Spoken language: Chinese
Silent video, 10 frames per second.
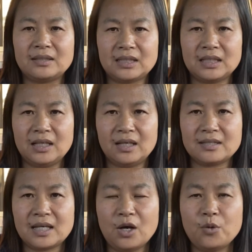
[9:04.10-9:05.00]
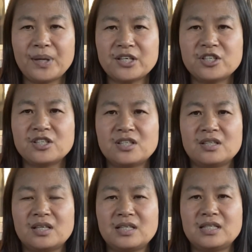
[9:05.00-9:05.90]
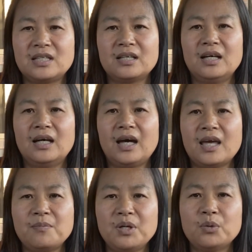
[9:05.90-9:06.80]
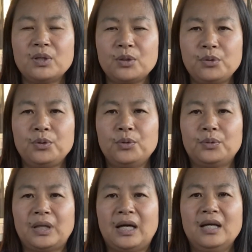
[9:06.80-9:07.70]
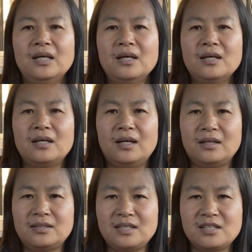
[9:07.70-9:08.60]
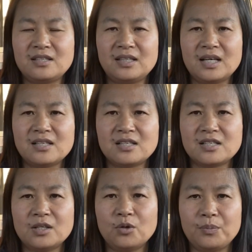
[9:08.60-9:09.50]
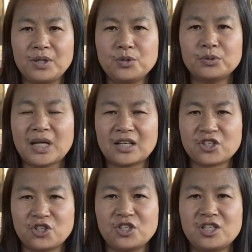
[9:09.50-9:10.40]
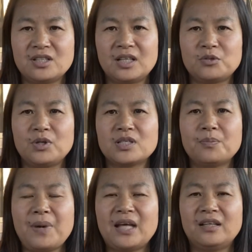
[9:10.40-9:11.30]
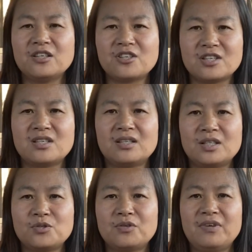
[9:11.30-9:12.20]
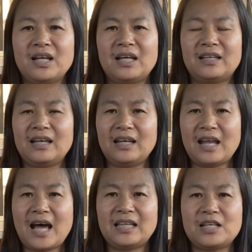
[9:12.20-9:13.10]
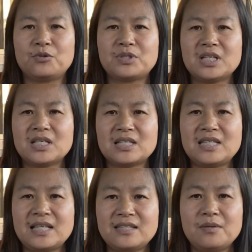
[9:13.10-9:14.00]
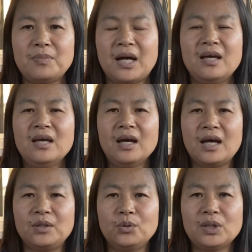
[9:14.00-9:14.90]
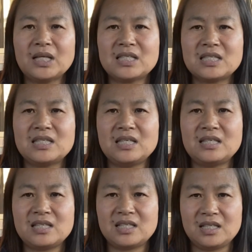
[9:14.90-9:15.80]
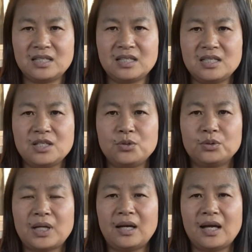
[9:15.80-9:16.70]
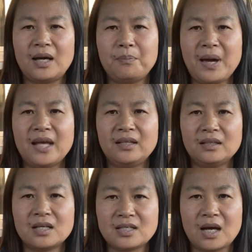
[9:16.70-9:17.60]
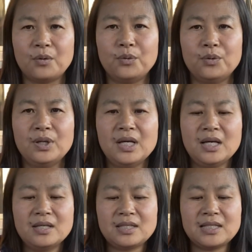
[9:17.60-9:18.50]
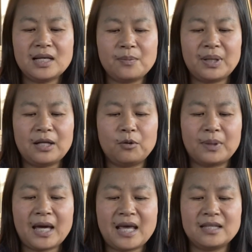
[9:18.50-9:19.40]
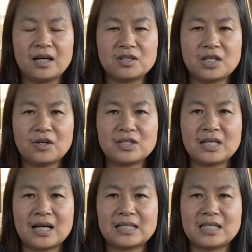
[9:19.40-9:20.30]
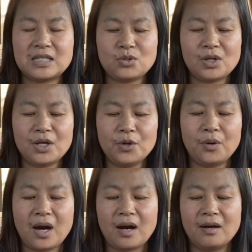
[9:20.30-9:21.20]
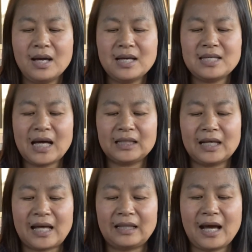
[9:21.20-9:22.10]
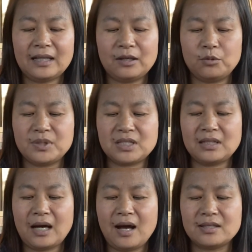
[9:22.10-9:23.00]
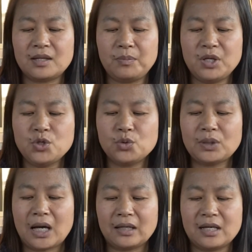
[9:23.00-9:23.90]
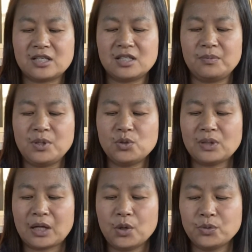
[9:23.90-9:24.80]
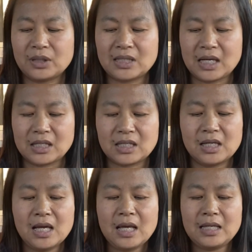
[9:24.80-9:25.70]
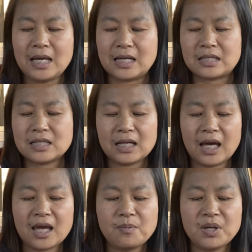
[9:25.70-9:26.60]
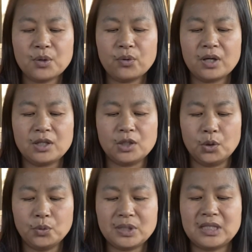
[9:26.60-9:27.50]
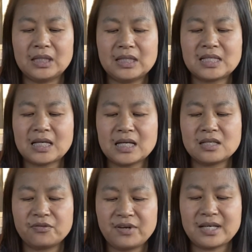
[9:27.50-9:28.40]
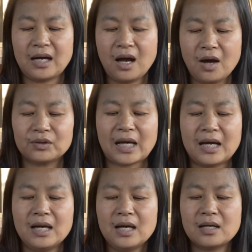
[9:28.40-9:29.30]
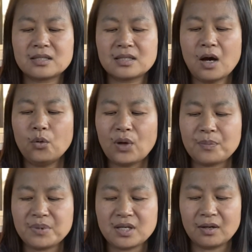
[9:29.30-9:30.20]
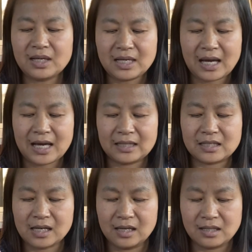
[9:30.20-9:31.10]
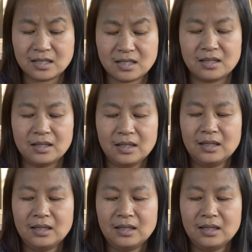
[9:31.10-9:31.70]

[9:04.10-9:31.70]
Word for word: 这个在后面支持的这些个黑命贵的运动呢。呃，其实呢是受民主党指使的，主要是拜登指使的，就是为了拉那种政治现金吧。很多呢资金其实已经进入到了拜登的账户，在这里面呢，我们看一条消息哈，在七月六号，亚特兰大呢，我们知道哈，在民主党也是民主党控制的城市，也是黑命贵游行声势非常浩大和骚乱比较厉害的城市。